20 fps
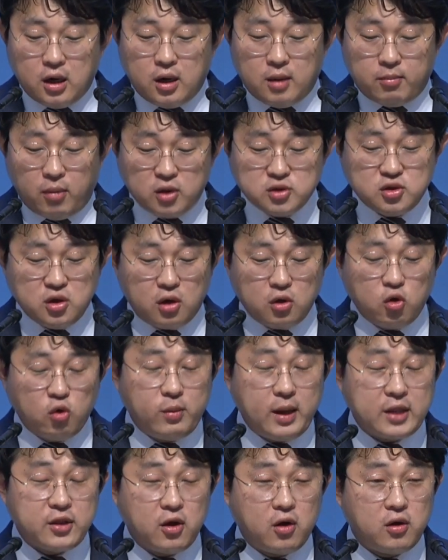먼저
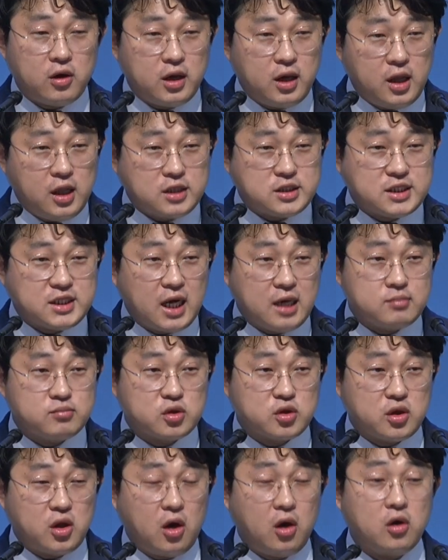로마서
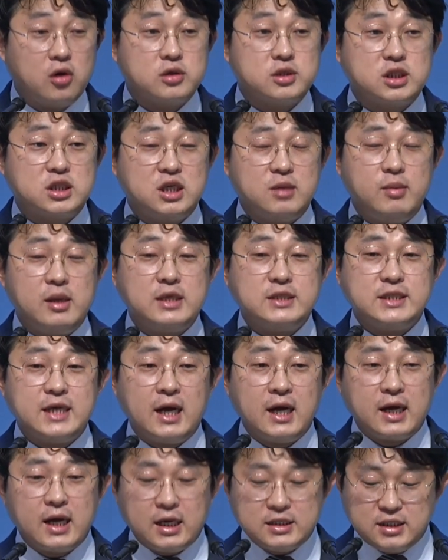1장부터
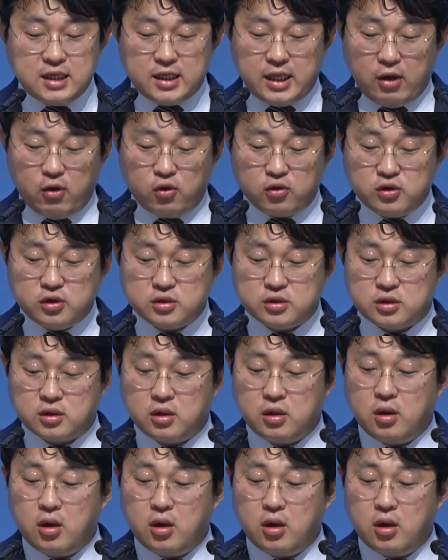11장까지의 내용은